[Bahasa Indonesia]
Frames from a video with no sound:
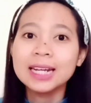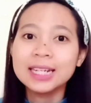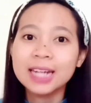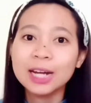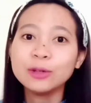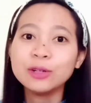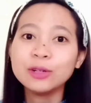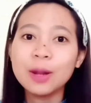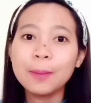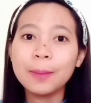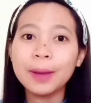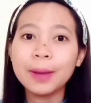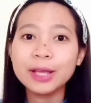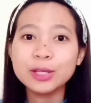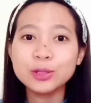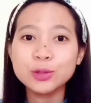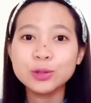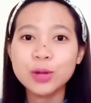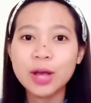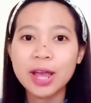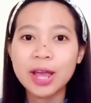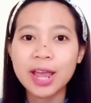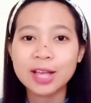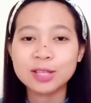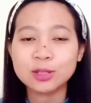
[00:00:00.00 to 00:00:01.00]
dan udah banyak
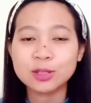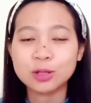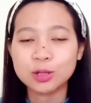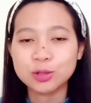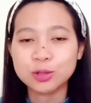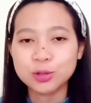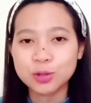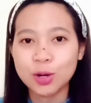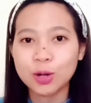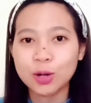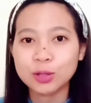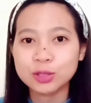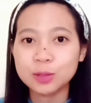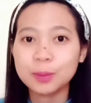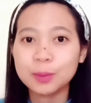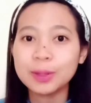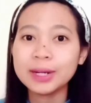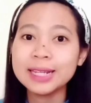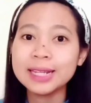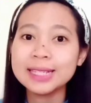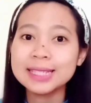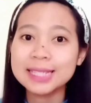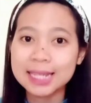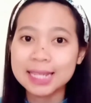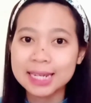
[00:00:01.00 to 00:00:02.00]
juga yang cocok.
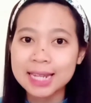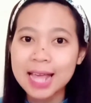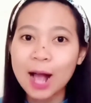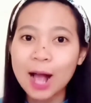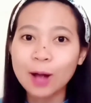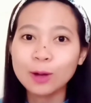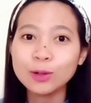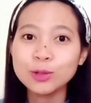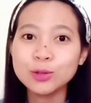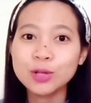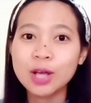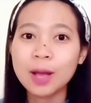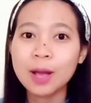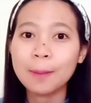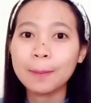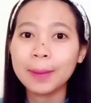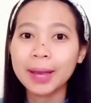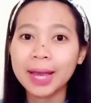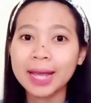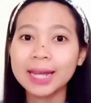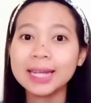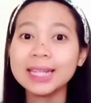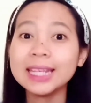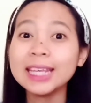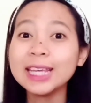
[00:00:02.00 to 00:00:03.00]
Cuma di sini aku juga
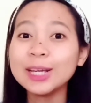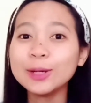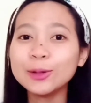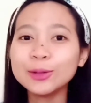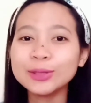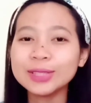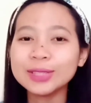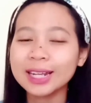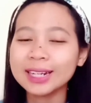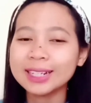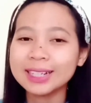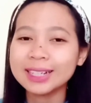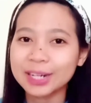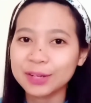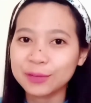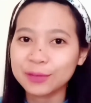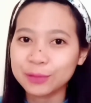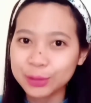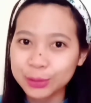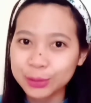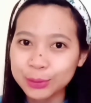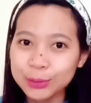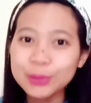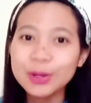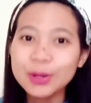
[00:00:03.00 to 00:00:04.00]
pengen ikutan
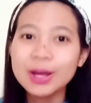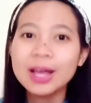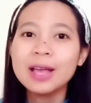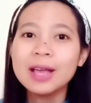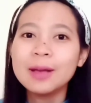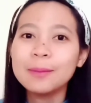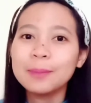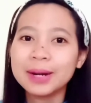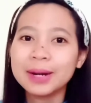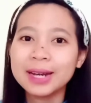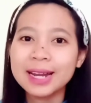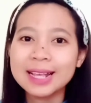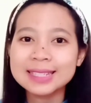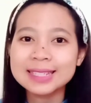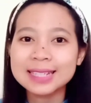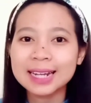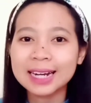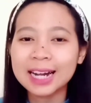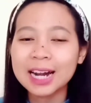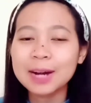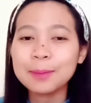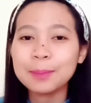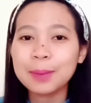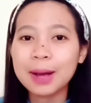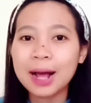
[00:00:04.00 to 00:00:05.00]
nge-review
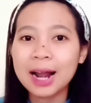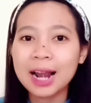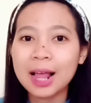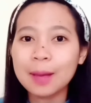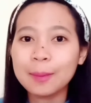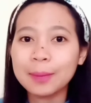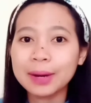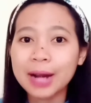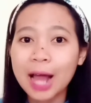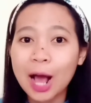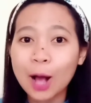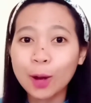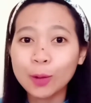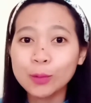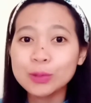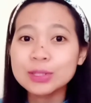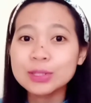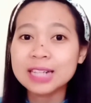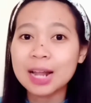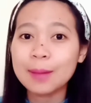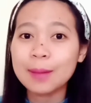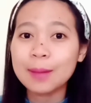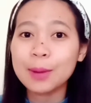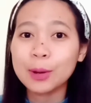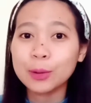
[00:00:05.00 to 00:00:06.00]
berdasarkan pengalaman aku
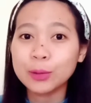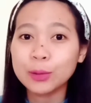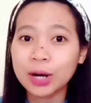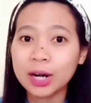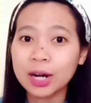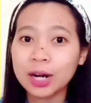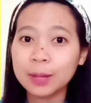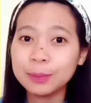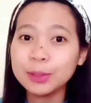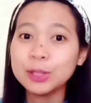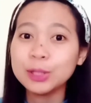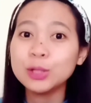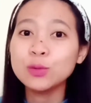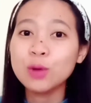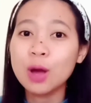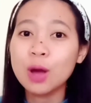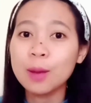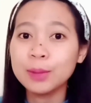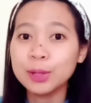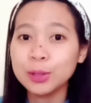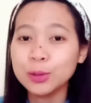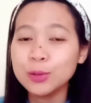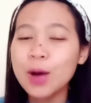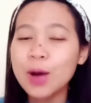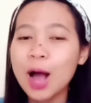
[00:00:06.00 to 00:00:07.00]
selama kurang lebih
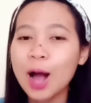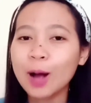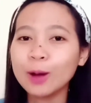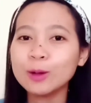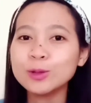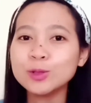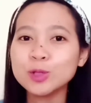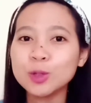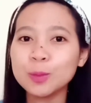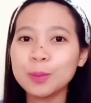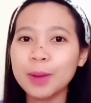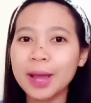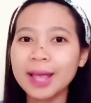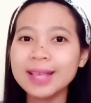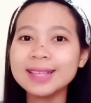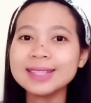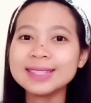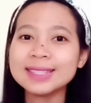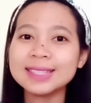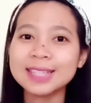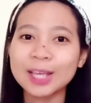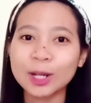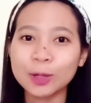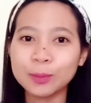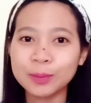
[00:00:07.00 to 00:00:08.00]
dua minggu aku cobain
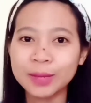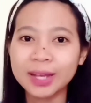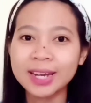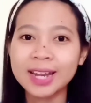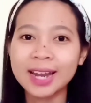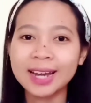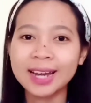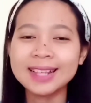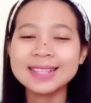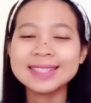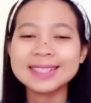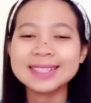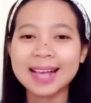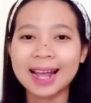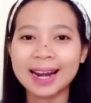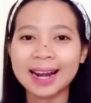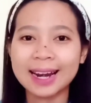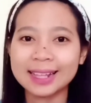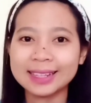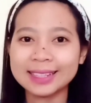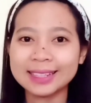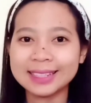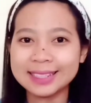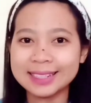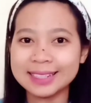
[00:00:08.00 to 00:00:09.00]
serumnya dari
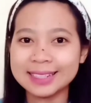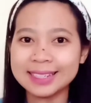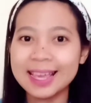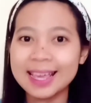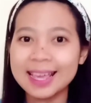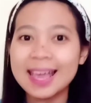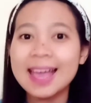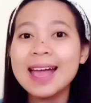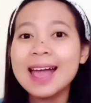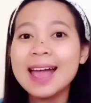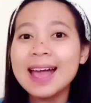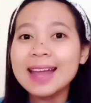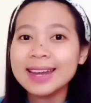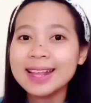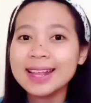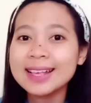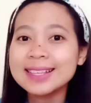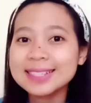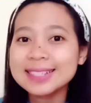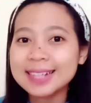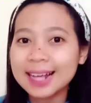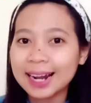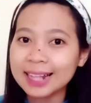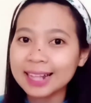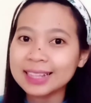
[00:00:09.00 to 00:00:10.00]
Scarlett ini. Dan
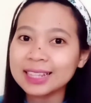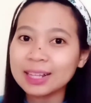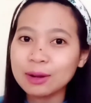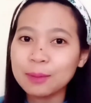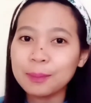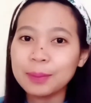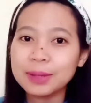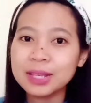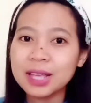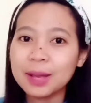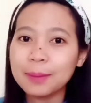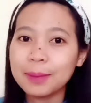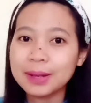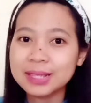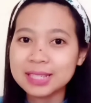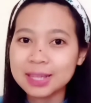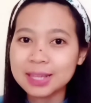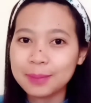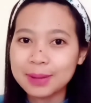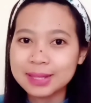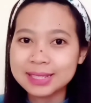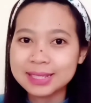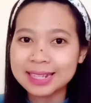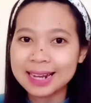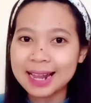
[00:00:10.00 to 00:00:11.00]
sekarang tanpa banyak
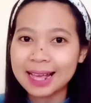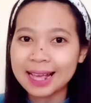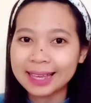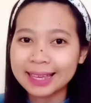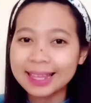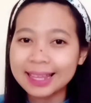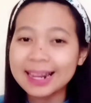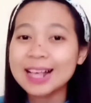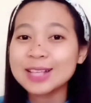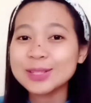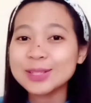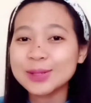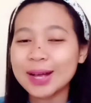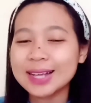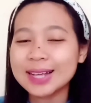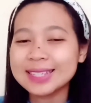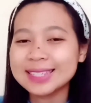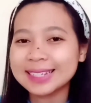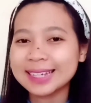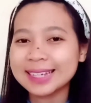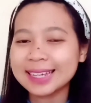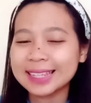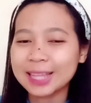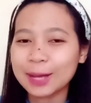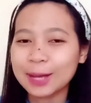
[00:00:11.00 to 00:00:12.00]
basa-basi lagi, langsung
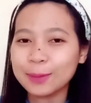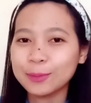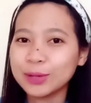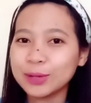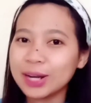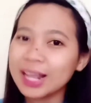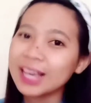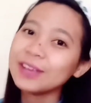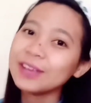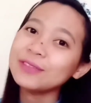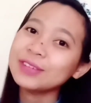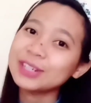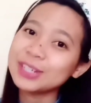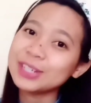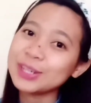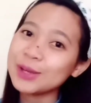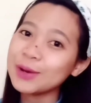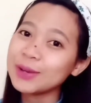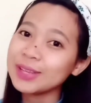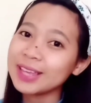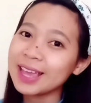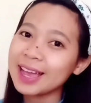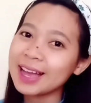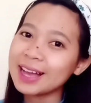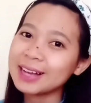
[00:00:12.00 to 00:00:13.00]
aja kita mulai
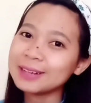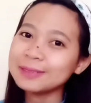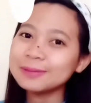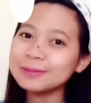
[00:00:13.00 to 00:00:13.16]
videonya.